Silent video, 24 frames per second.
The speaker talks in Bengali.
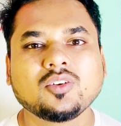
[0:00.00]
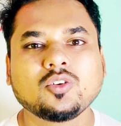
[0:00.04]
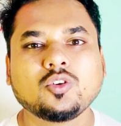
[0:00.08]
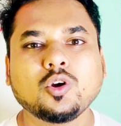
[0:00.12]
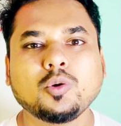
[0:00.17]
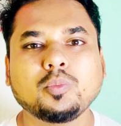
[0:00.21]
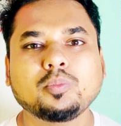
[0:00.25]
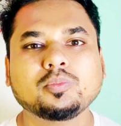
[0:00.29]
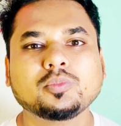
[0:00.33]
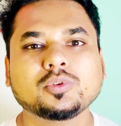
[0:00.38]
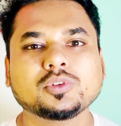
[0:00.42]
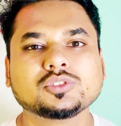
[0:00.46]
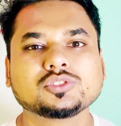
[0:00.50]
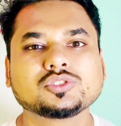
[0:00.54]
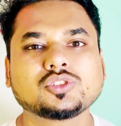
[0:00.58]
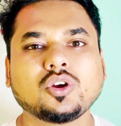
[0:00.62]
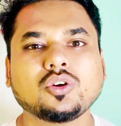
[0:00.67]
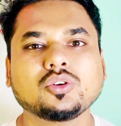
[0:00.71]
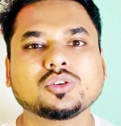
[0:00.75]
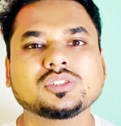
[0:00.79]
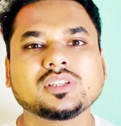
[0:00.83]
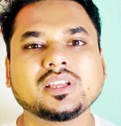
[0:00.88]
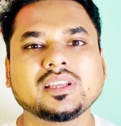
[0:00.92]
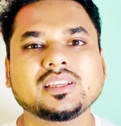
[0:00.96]
খুব
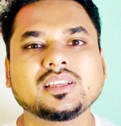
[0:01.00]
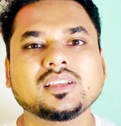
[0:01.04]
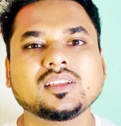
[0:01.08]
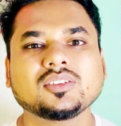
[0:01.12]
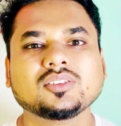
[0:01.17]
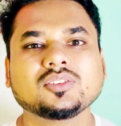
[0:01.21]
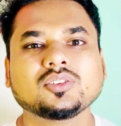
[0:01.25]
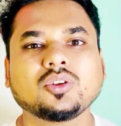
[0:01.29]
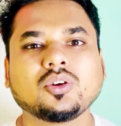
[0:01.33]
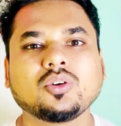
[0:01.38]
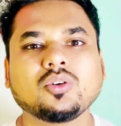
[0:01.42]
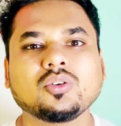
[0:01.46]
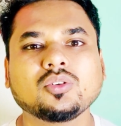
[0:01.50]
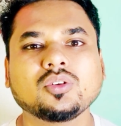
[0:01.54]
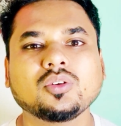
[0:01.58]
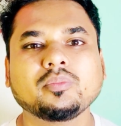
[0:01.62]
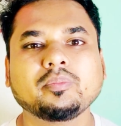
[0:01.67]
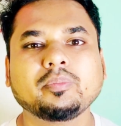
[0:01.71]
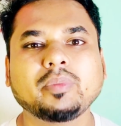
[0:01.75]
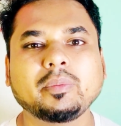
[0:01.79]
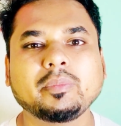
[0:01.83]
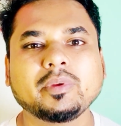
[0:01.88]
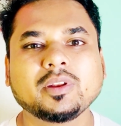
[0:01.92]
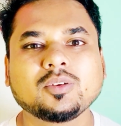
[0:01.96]
সহজেই তখন
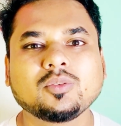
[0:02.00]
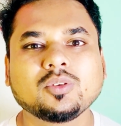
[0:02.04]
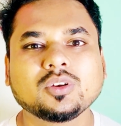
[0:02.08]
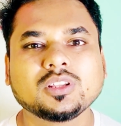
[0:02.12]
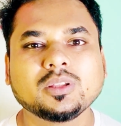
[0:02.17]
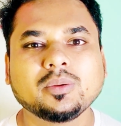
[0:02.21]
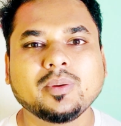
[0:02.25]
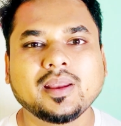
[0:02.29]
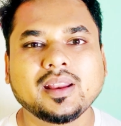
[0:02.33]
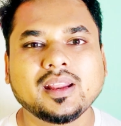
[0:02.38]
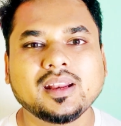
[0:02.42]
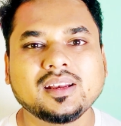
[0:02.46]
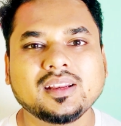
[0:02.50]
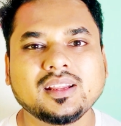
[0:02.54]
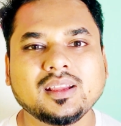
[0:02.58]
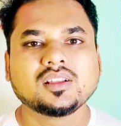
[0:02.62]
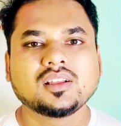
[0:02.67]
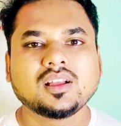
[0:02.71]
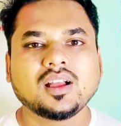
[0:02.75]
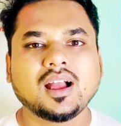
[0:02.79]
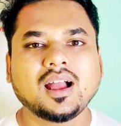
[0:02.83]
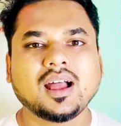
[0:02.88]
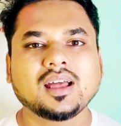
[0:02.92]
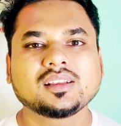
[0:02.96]
পেমেন্ট করতে পারেন
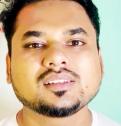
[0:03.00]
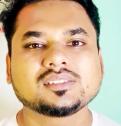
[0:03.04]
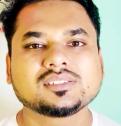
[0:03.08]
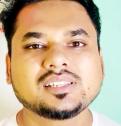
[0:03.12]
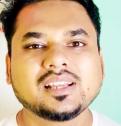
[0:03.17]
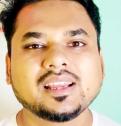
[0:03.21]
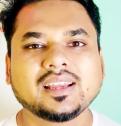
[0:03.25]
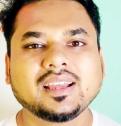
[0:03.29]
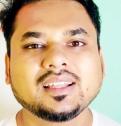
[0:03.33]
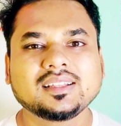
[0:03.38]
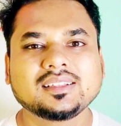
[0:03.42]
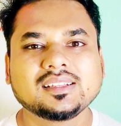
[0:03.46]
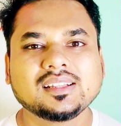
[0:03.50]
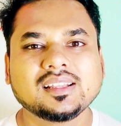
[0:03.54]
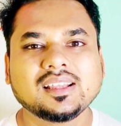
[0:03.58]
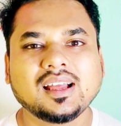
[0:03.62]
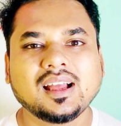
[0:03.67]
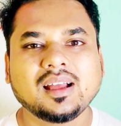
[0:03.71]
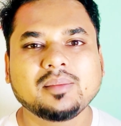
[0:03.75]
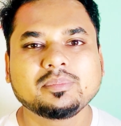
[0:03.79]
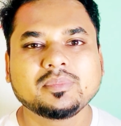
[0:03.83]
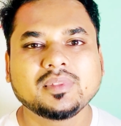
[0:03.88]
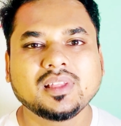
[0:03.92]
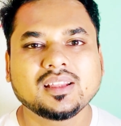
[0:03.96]
আর সেক্ষেত্রে
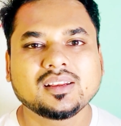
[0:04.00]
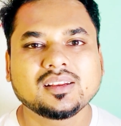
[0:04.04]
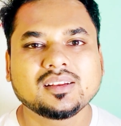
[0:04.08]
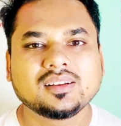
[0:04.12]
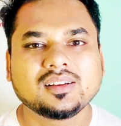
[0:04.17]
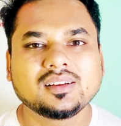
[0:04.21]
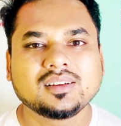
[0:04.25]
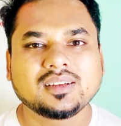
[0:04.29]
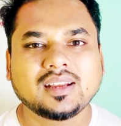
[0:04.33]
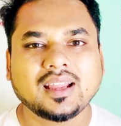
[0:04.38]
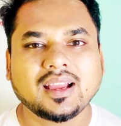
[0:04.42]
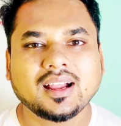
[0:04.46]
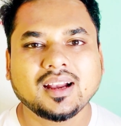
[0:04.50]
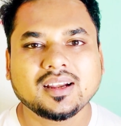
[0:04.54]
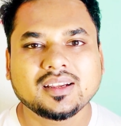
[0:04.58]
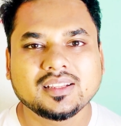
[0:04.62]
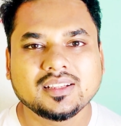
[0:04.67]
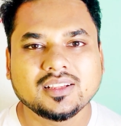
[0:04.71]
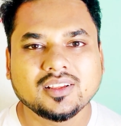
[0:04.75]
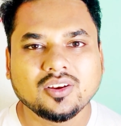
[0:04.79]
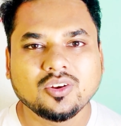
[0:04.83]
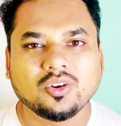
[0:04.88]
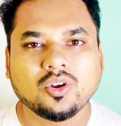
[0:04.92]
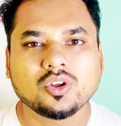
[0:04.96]
আপনার
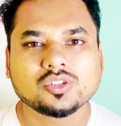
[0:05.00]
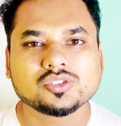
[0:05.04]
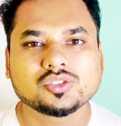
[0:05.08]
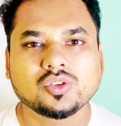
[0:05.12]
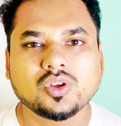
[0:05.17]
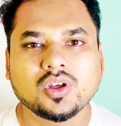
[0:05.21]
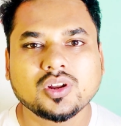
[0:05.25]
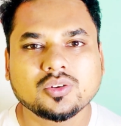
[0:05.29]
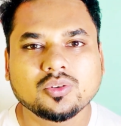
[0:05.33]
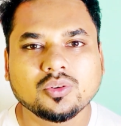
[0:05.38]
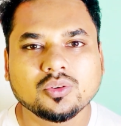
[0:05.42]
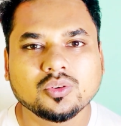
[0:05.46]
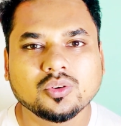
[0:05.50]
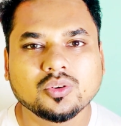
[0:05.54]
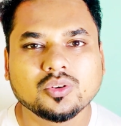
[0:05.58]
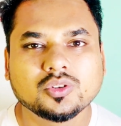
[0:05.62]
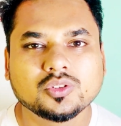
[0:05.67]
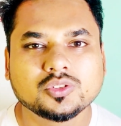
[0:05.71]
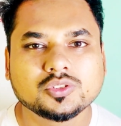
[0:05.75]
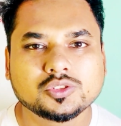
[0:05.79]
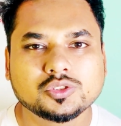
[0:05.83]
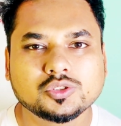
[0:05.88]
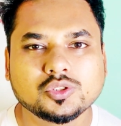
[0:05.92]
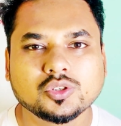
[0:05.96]
টাকাটি লস হওয়ার কোনো
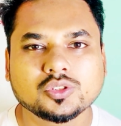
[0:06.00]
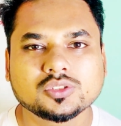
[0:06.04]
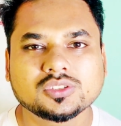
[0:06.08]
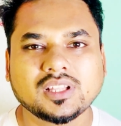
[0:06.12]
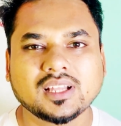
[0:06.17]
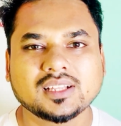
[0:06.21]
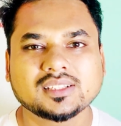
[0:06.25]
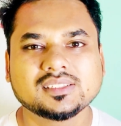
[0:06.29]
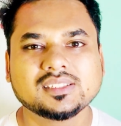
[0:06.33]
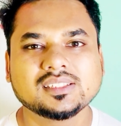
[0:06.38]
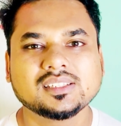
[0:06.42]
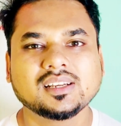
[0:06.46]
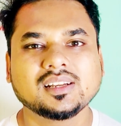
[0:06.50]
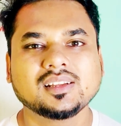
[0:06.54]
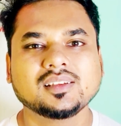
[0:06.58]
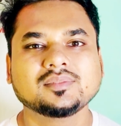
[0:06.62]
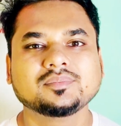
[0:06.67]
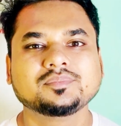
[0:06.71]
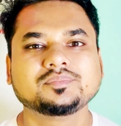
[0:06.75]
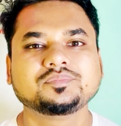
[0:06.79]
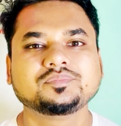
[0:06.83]
সুযোগ থাকছে না